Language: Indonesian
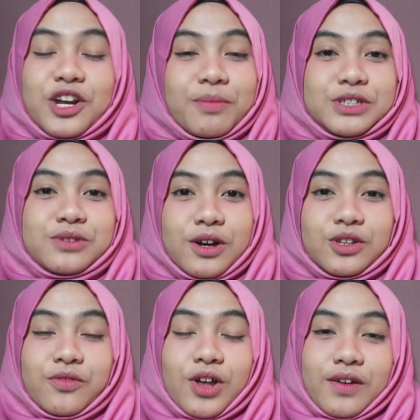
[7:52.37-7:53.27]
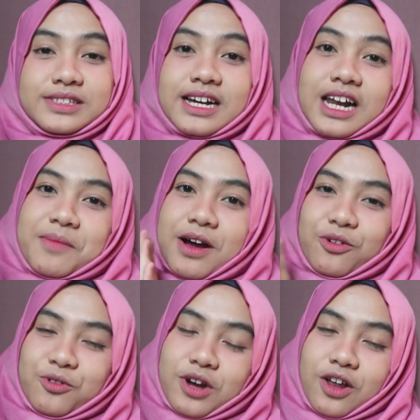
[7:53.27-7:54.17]
jangan lupa juga untuk follow instagram
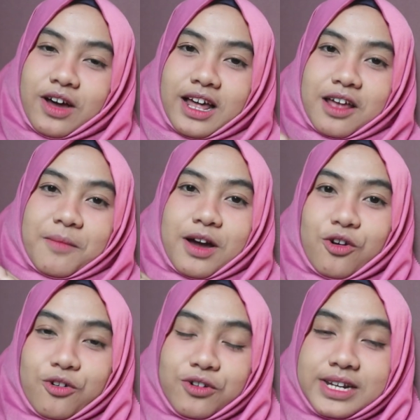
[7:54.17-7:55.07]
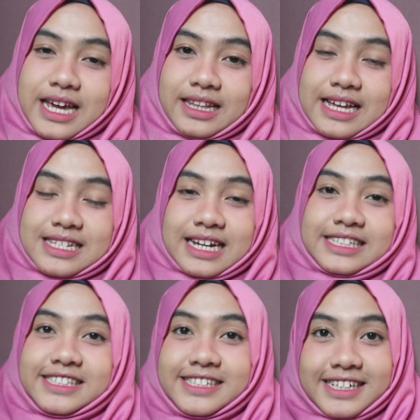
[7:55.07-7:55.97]
aku kalau kalian mau di
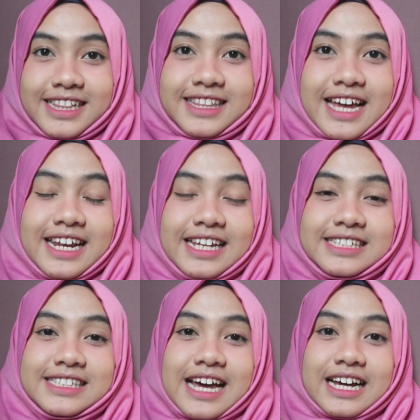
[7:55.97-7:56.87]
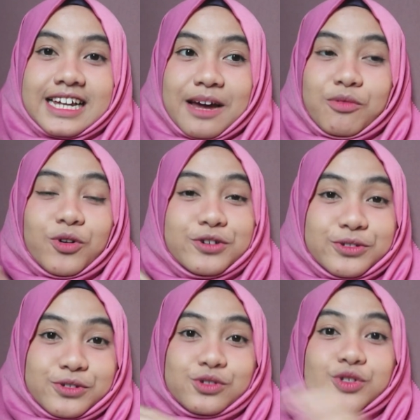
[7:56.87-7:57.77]
@asakecil dan instagram
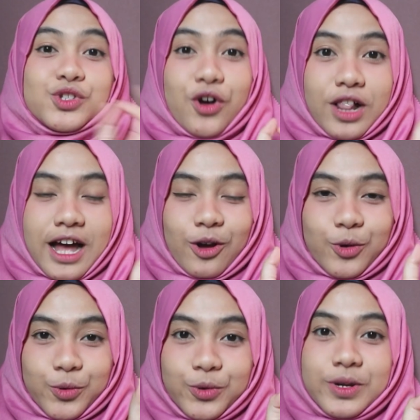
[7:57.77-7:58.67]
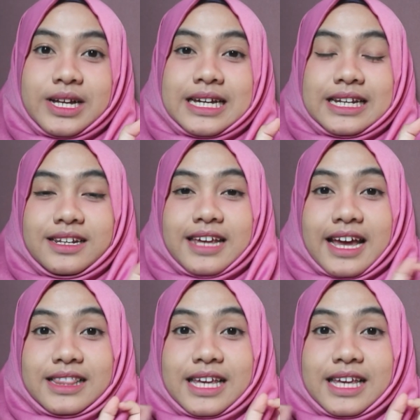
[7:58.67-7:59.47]
khusus doll aku di